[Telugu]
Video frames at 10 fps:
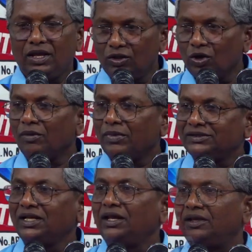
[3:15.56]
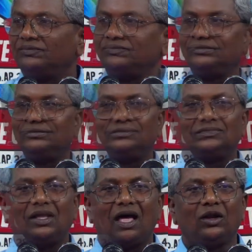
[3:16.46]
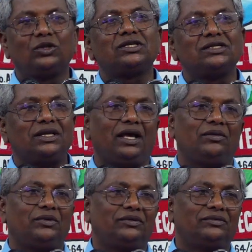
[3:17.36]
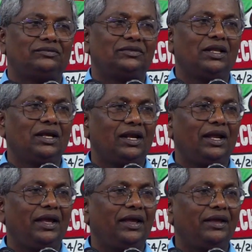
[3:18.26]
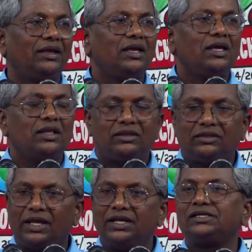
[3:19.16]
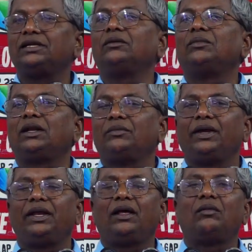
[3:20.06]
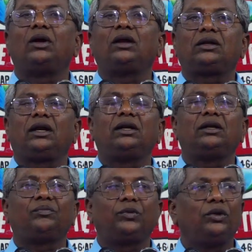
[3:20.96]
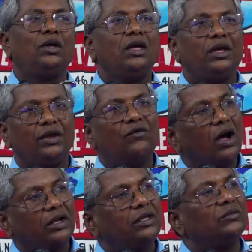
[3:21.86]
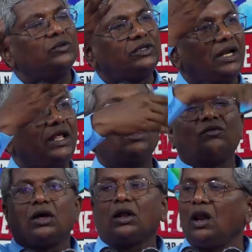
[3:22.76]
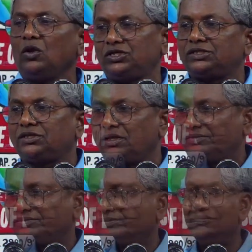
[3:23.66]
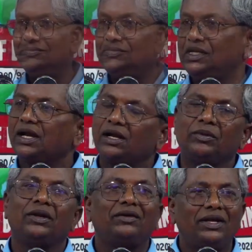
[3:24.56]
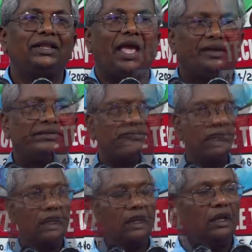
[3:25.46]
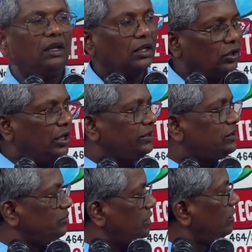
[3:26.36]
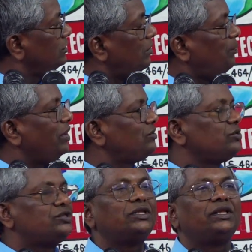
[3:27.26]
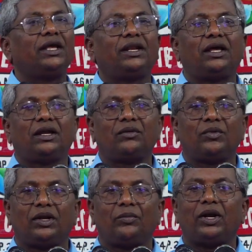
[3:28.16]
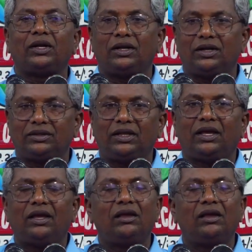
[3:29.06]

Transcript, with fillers: ఇదొక మజిలి ఆలోచన చేయాలి మనం అందుకనే తెలిసిన మనమైనా మాట్లాడినప్పుడు ఈ వాక్యం తెలియని వారు ఆలోచిస్తారు ఎక్కడ మనం వెళితే ఎందుకు ఈ సబ్జెక్ట్ చెప్పాల్సి వచ్చింది అని కనుక మనం మాట్లాడితే